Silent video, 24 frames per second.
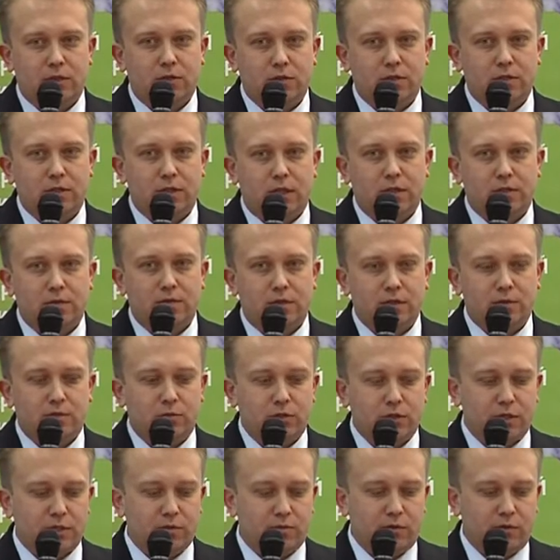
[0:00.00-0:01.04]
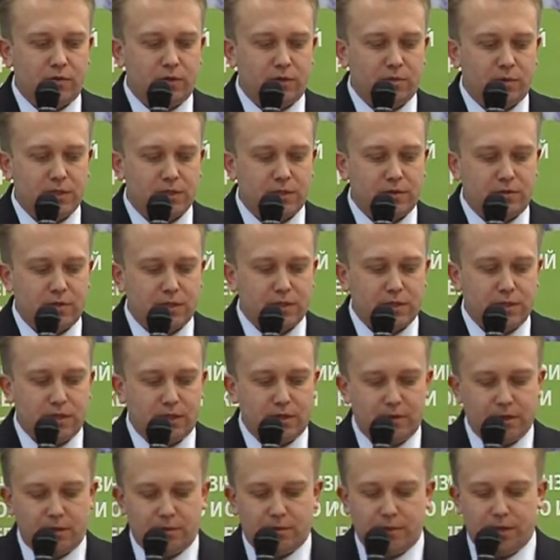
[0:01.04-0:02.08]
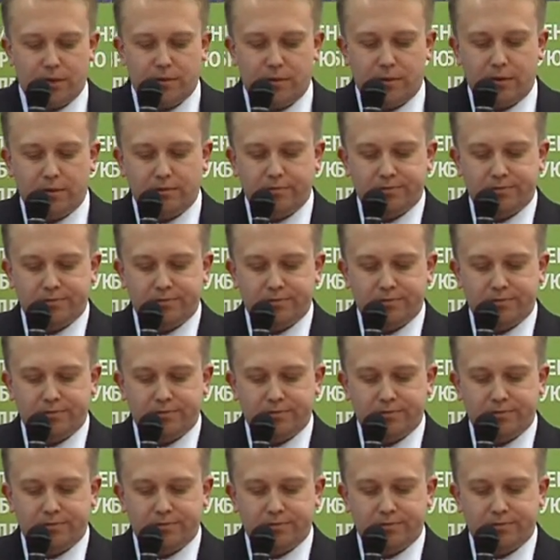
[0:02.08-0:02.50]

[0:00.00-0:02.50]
То есть дает возможность вовремя зафиксировать прибыль.